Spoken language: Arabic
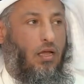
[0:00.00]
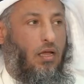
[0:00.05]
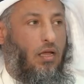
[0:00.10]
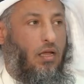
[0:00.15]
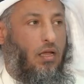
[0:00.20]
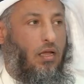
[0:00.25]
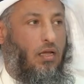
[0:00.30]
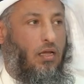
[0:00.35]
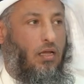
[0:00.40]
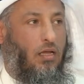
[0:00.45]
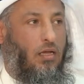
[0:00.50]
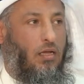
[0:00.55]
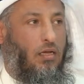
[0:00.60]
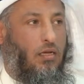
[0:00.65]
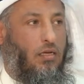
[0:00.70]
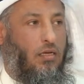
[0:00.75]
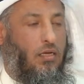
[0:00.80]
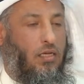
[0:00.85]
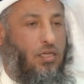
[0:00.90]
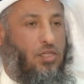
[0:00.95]

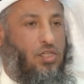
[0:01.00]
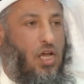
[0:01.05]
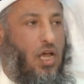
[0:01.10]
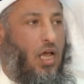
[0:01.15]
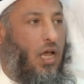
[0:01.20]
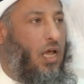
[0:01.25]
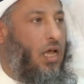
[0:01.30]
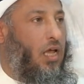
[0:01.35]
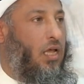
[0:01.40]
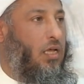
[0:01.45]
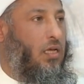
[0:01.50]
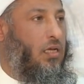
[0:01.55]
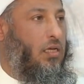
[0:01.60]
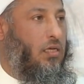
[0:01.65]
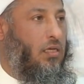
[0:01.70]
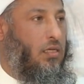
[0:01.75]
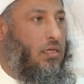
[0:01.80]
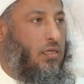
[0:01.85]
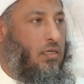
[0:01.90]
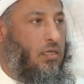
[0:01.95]
آه، الإشاعة
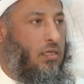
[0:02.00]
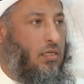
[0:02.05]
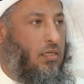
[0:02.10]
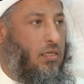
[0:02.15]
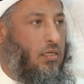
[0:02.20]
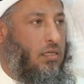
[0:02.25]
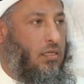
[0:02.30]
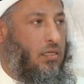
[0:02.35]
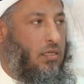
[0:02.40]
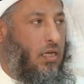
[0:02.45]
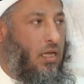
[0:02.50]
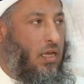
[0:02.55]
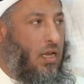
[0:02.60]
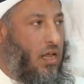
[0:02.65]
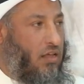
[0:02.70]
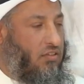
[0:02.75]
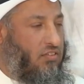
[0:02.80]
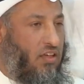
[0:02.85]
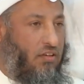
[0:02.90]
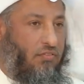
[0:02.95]
يعني
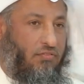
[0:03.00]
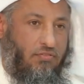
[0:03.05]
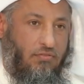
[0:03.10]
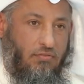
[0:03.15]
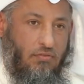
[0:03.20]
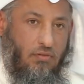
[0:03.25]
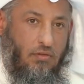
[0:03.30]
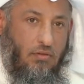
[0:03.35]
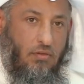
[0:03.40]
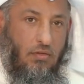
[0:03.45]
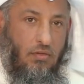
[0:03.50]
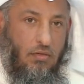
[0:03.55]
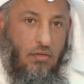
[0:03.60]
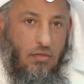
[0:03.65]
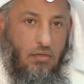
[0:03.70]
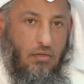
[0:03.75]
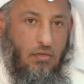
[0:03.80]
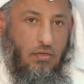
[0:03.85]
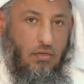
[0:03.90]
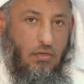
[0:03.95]
للأسف
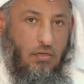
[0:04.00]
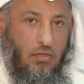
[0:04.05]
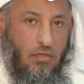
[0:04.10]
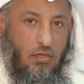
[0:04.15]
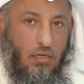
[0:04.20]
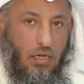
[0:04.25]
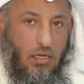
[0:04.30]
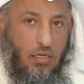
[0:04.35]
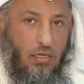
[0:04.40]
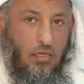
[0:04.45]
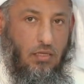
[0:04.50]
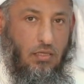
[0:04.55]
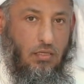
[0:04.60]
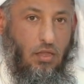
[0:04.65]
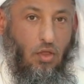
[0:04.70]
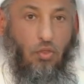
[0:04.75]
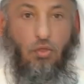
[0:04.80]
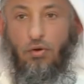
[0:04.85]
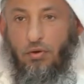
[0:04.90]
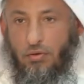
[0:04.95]
يعني
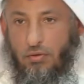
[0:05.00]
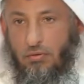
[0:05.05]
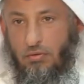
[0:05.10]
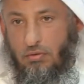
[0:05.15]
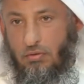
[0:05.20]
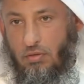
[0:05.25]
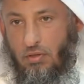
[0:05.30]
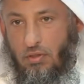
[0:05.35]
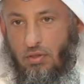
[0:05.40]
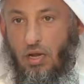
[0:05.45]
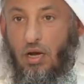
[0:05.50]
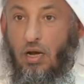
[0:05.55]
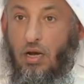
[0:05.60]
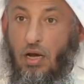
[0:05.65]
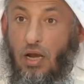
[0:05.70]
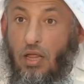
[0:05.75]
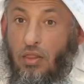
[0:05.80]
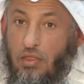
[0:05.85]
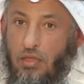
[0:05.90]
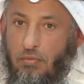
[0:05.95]
تضر
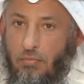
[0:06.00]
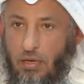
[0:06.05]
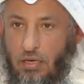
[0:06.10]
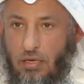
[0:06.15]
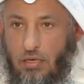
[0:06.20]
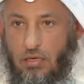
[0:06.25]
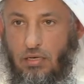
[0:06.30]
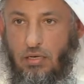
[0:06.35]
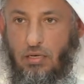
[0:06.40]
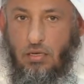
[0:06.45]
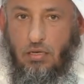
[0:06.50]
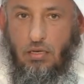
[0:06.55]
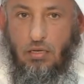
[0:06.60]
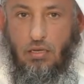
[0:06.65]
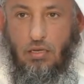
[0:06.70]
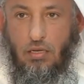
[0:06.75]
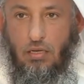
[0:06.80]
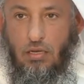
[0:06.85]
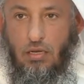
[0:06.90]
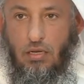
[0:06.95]
ضررا عظيما
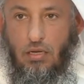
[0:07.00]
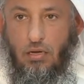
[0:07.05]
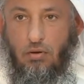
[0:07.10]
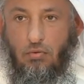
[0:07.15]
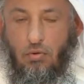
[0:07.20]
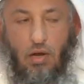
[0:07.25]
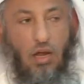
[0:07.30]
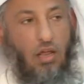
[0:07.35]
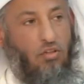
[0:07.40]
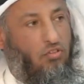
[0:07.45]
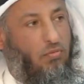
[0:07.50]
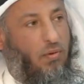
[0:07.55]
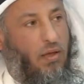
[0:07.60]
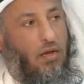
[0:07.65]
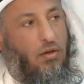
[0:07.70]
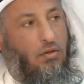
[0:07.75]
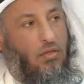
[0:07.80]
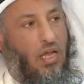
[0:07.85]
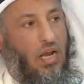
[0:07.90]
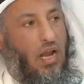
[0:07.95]
والله
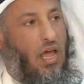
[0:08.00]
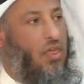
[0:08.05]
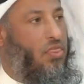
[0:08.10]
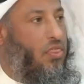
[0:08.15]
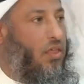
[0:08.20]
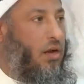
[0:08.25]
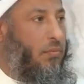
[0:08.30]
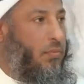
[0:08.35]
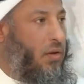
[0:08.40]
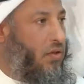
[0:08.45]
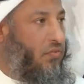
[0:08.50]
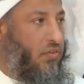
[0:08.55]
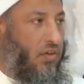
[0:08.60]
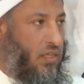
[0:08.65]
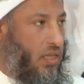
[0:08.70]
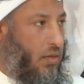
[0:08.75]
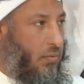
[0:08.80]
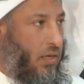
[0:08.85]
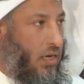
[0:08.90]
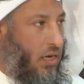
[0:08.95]
سبحانه وتعالى حذر منها في
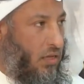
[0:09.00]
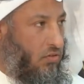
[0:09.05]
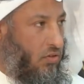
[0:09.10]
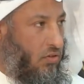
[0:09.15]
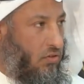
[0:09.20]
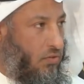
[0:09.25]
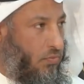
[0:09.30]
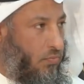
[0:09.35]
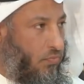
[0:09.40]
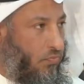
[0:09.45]
كتابه العزيز